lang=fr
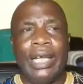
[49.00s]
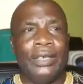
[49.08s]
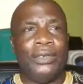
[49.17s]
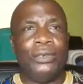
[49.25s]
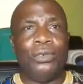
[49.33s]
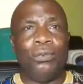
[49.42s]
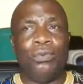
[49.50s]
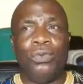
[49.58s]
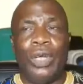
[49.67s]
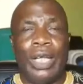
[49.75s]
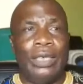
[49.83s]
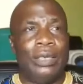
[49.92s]
question
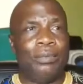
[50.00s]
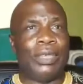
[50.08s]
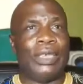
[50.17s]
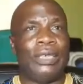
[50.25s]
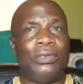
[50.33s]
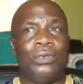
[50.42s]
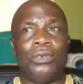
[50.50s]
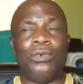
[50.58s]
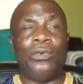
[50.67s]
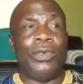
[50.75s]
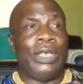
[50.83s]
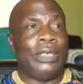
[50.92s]
pour le RDPC de
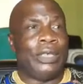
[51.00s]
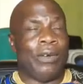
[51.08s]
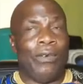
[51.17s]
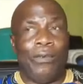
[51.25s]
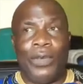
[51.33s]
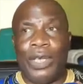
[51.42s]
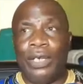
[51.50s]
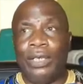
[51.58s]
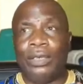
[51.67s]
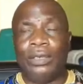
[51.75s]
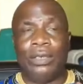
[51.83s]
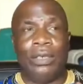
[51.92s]
renouveler sa
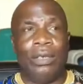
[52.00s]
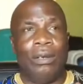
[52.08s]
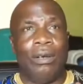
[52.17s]
confiance